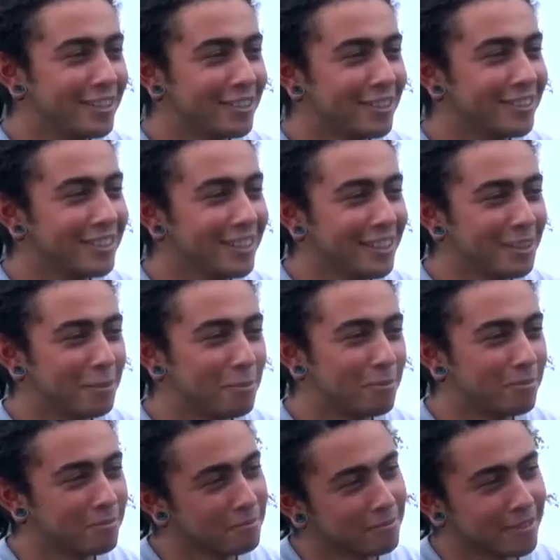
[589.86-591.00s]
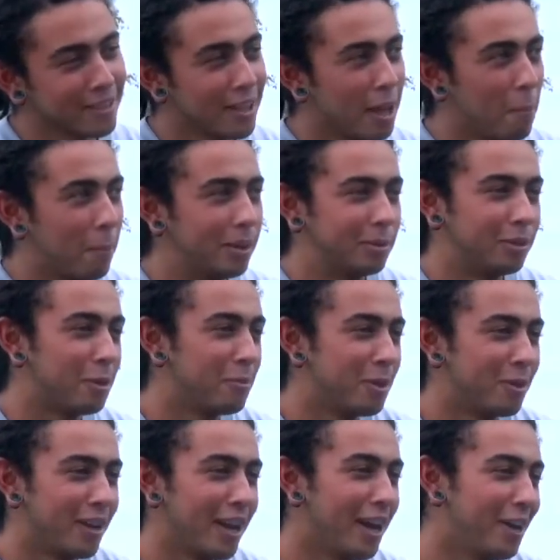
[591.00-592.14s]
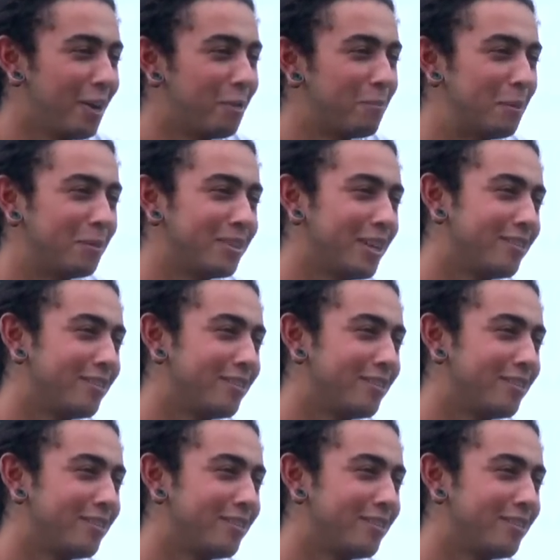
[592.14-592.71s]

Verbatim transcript: importante conocer a la persona, saber cómo